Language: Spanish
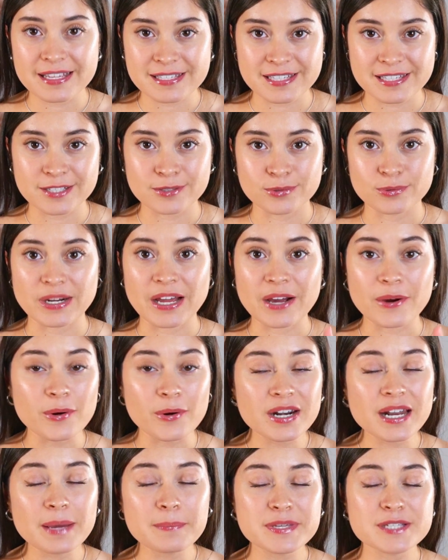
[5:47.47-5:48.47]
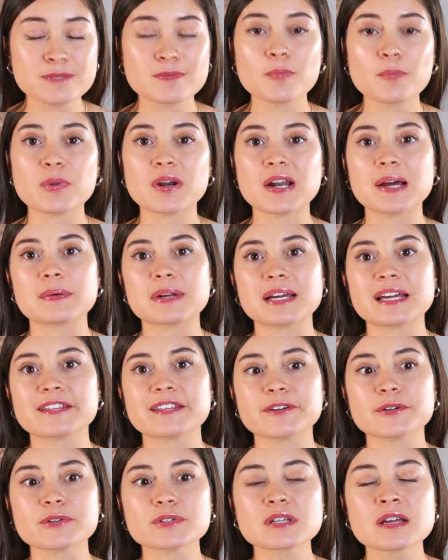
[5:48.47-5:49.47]
escritura, con la misma palabra de
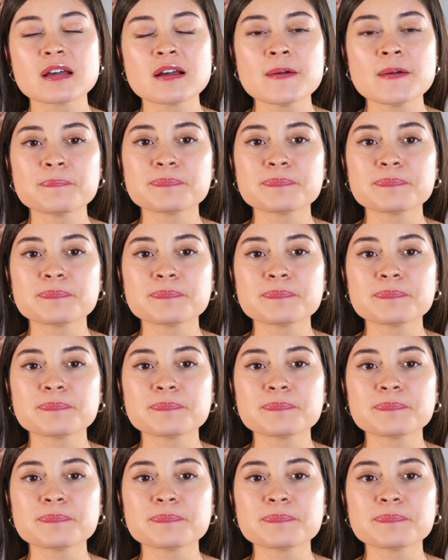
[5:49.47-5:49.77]
Dios,